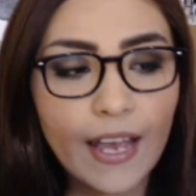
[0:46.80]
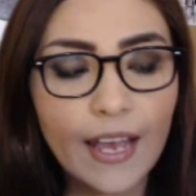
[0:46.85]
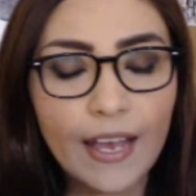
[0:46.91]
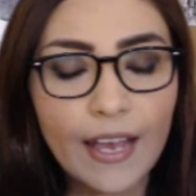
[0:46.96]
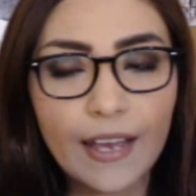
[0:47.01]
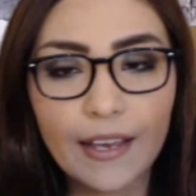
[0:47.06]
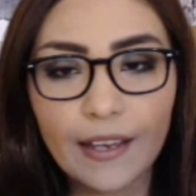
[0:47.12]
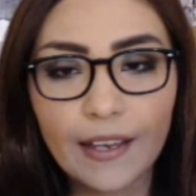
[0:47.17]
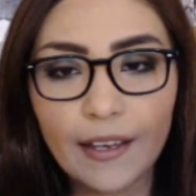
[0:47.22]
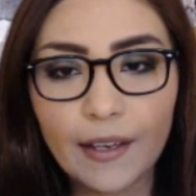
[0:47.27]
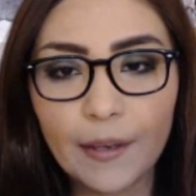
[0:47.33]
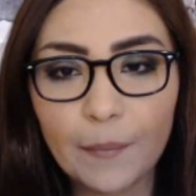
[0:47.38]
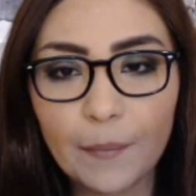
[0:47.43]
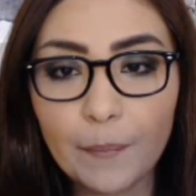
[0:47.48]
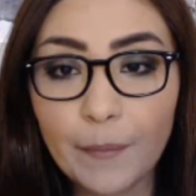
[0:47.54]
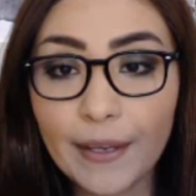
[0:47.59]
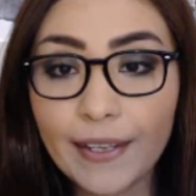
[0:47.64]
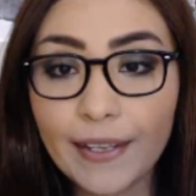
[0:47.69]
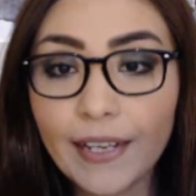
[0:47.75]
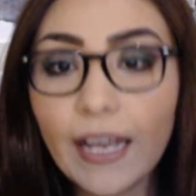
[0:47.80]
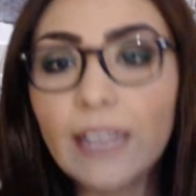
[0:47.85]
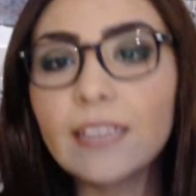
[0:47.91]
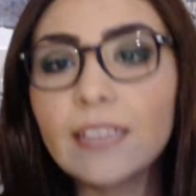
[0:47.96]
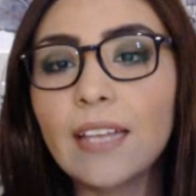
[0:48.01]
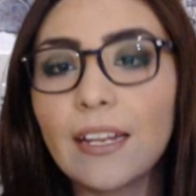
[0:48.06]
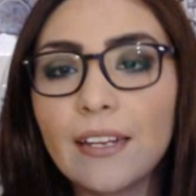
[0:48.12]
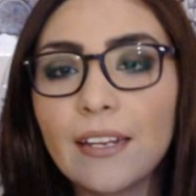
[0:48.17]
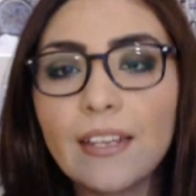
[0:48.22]
Eh, me
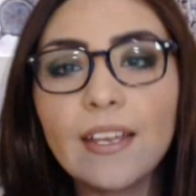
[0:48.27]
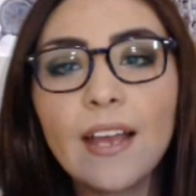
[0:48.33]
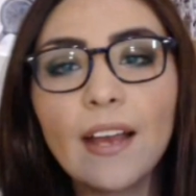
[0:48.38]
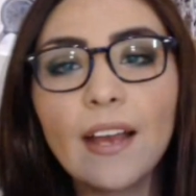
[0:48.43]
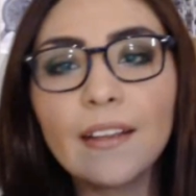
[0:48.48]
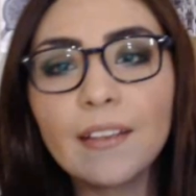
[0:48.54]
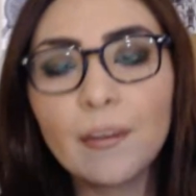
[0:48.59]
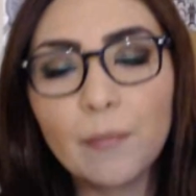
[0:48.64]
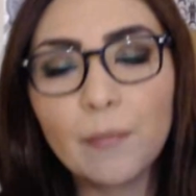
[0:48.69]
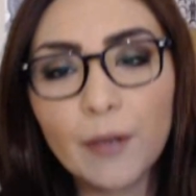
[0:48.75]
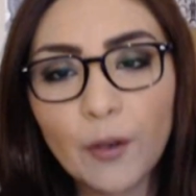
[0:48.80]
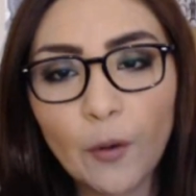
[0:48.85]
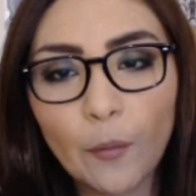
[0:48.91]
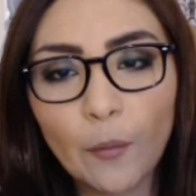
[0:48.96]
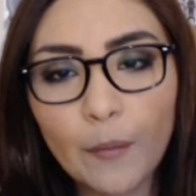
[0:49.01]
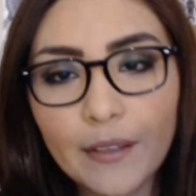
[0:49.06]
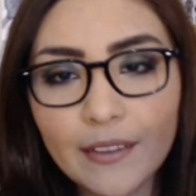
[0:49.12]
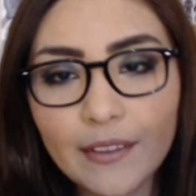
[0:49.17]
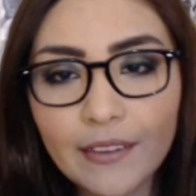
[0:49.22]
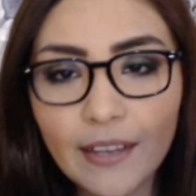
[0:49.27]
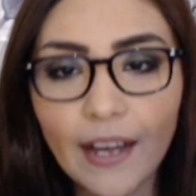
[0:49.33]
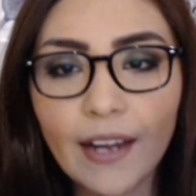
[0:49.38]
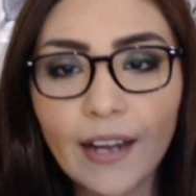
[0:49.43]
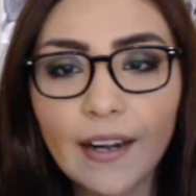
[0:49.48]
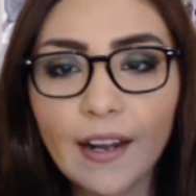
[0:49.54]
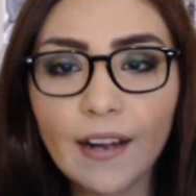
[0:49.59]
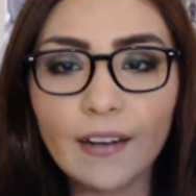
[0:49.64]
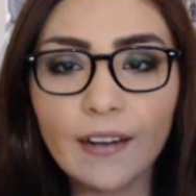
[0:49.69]
encantaría que me
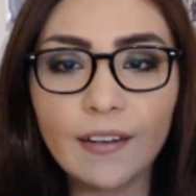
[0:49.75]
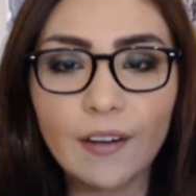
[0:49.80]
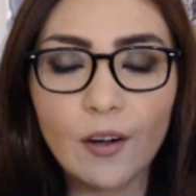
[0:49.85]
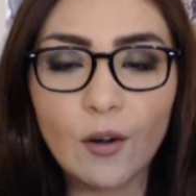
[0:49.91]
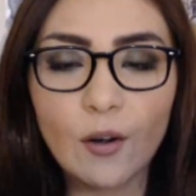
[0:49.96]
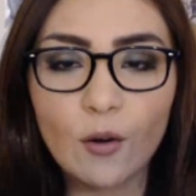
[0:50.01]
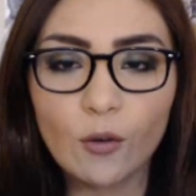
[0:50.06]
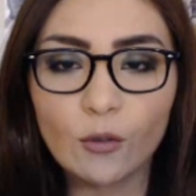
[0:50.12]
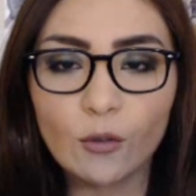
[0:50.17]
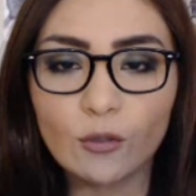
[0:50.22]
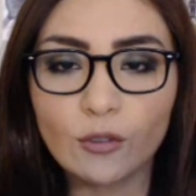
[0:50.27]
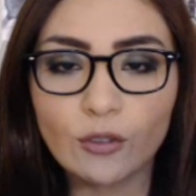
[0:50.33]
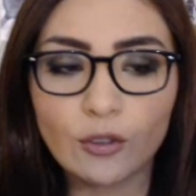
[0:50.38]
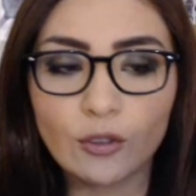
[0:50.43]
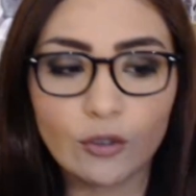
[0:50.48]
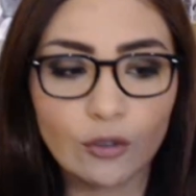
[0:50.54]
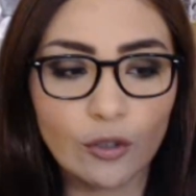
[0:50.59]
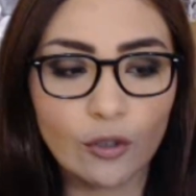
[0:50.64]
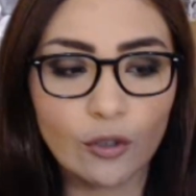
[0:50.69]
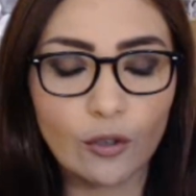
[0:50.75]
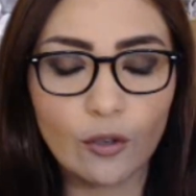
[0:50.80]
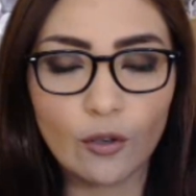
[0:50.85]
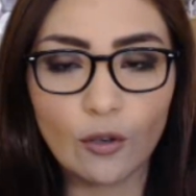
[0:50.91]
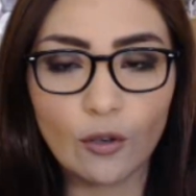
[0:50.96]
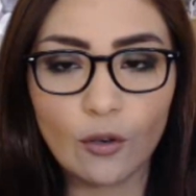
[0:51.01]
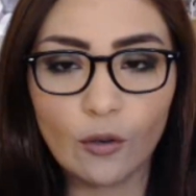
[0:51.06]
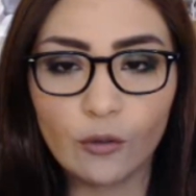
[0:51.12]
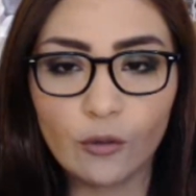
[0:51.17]
comentaran los
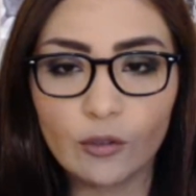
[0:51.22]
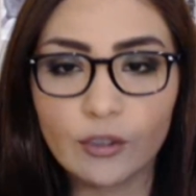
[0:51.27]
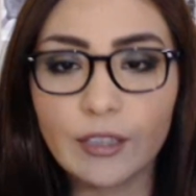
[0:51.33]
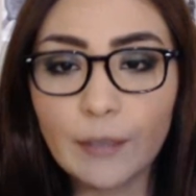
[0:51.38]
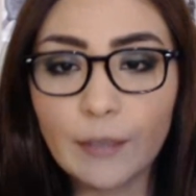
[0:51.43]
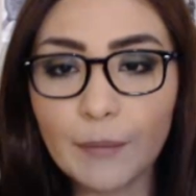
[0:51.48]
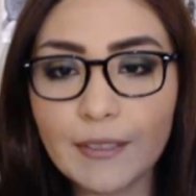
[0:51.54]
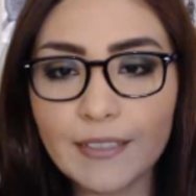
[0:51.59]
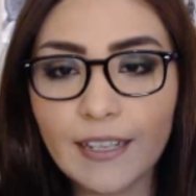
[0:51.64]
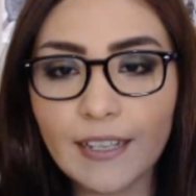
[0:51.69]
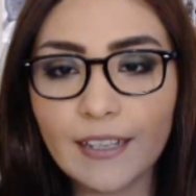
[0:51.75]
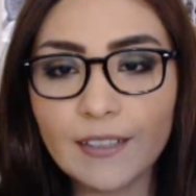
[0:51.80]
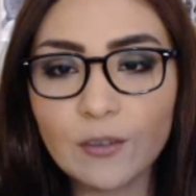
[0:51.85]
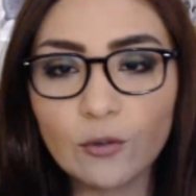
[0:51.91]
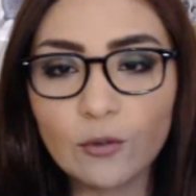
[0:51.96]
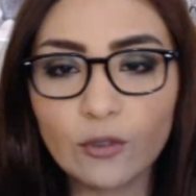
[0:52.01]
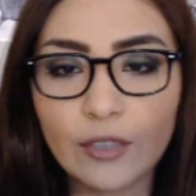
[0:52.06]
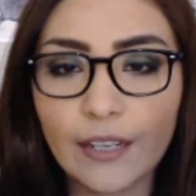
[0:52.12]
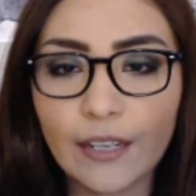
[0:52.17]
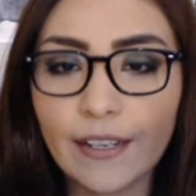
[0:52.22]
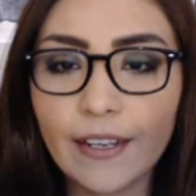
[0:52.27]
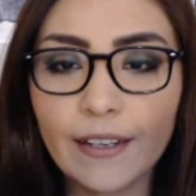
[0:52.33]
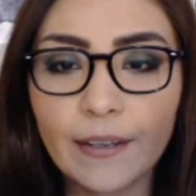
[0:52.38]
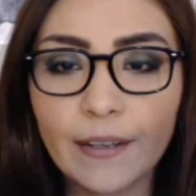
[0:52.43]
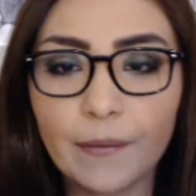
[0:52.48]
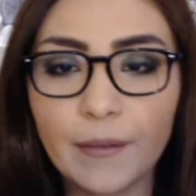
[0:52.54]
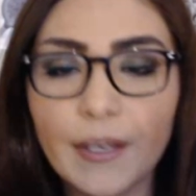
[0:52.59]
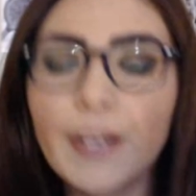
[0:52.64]
los temas que les
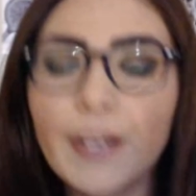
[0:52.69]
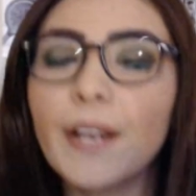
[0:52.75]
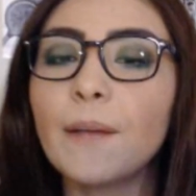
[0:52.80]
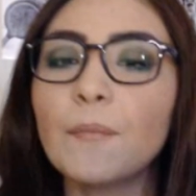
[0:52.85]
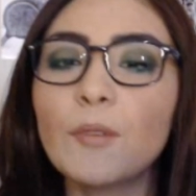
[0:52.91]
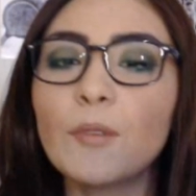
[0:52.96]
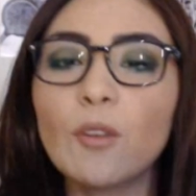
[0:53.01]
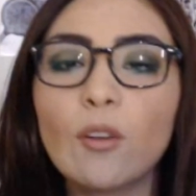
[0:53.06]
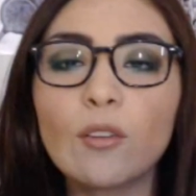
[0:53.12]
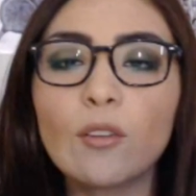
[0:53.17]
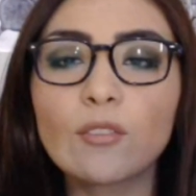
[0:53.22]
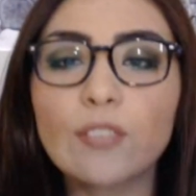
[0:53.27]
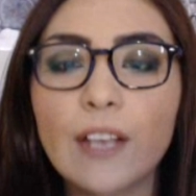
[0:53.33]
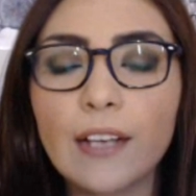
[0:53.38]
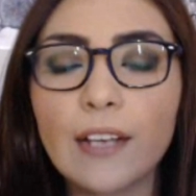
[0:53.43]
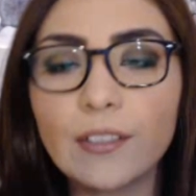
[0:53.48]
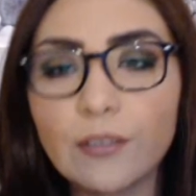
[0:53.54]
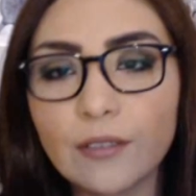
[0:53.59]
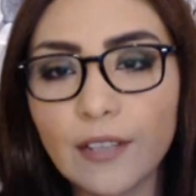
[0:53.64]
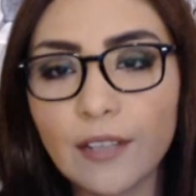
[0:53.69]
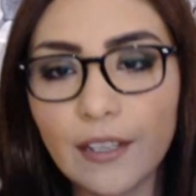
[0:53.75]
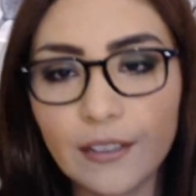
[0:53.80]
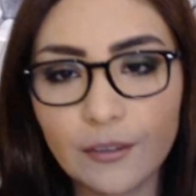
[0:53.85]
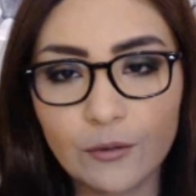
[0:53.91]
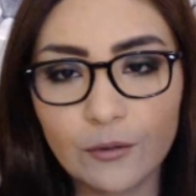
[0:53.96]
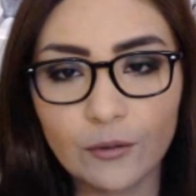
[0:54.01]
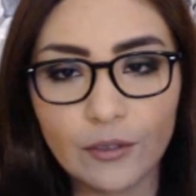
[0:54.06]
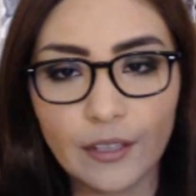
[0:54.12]
gustaría que viéramos, los casos que
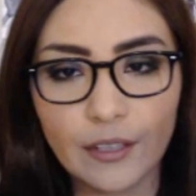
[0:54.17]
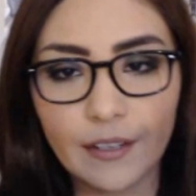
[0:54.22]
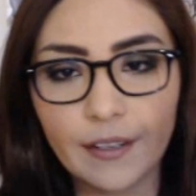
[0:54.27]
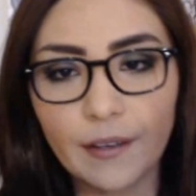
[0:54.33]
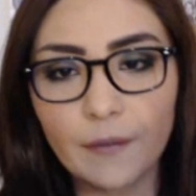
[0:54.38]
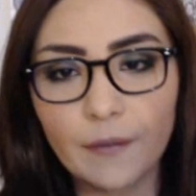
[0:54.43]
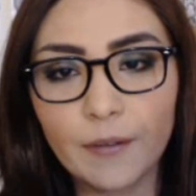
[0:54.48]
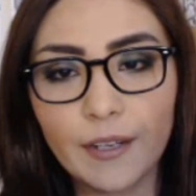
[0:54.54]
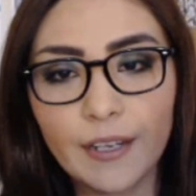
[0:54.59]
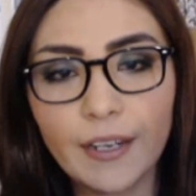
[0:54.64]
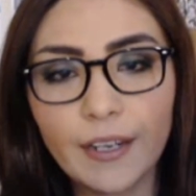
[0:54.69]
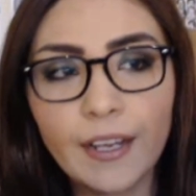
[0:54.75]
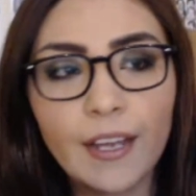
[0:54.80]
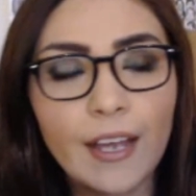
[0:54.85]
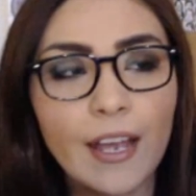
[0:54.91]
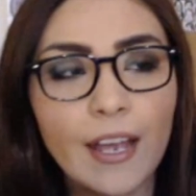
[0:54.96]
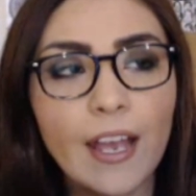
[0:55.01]
les gustaría ver.